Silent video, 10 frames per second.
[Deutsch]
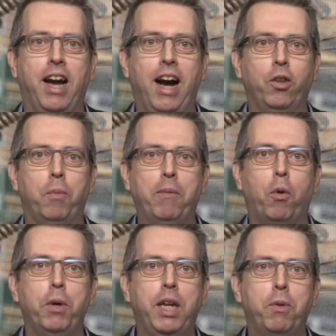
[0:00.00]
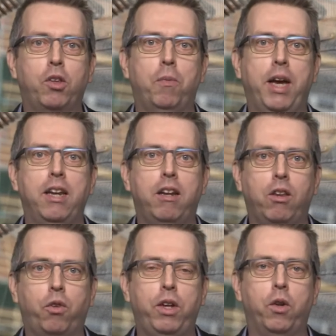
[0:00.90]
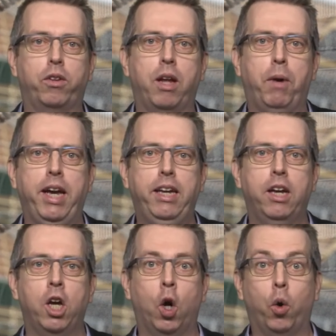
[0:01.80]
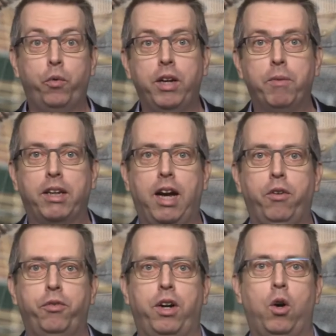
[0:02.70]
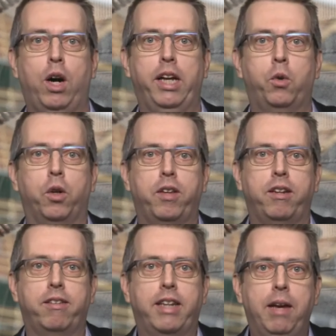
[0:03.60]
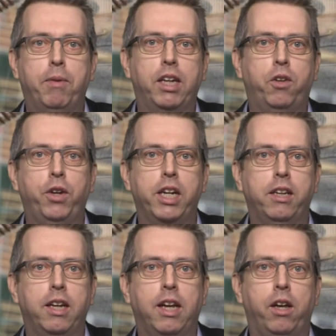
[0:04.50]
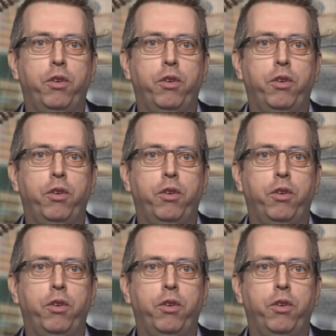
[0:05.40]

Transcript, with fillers: Also bleib unbedingt bis zum Ende dieses Videos dabei und wie immer darf auch ein kurzer Disclaimer nicht fehlen.